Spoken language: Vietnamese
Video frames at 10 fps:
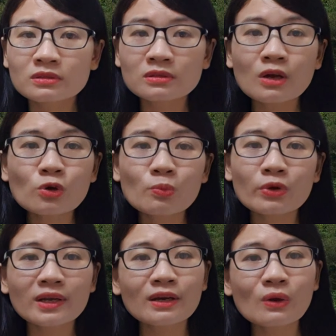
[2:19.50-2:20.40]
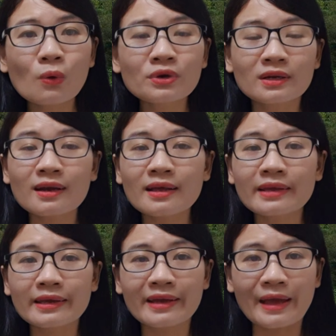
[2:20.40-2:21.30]
Serum retinol thì rất là
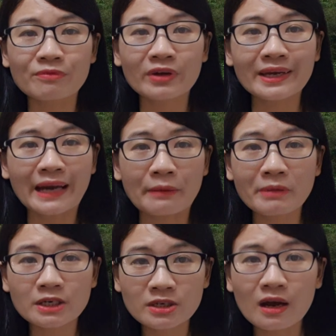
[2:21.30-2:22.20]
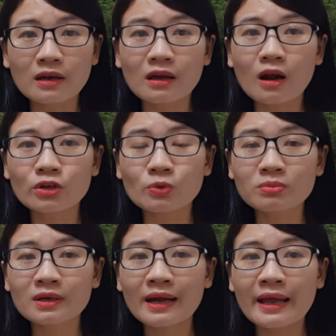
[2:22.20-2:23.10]
nhạy cảm với ánh nắng mặt trời do đó
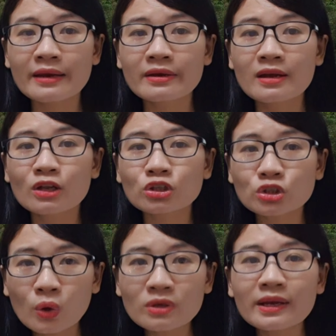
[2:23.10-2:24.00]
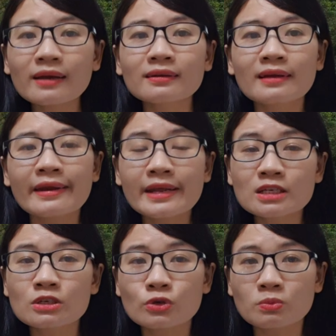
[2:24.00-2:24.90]
chúng ta tốt nhất là nên
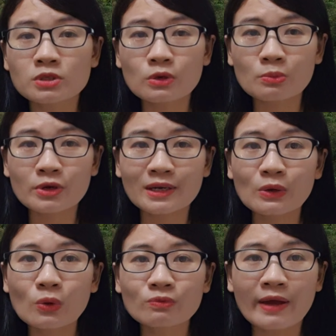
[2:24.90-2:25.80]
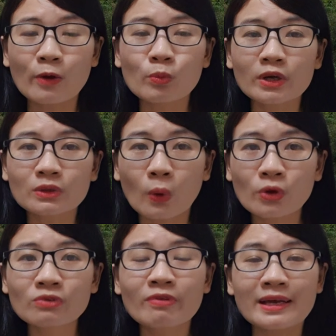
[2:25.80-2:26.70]
sử dụng serum retinol vào buổi
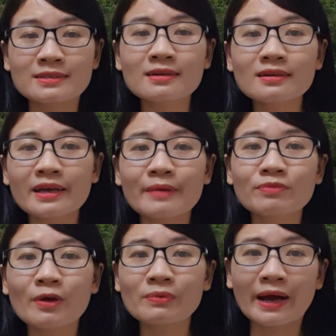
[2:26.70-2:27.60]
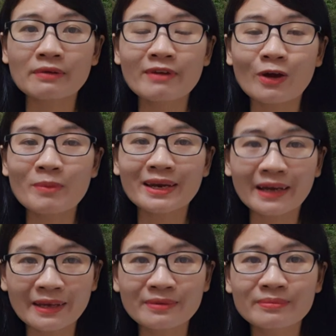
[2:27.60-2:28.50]
tối và sức kem chống nắng vào ban
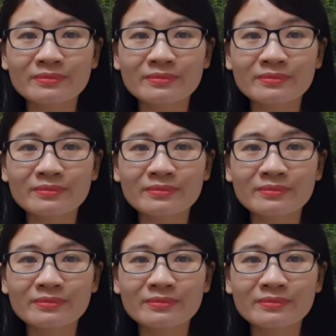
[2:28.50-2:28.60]
ngày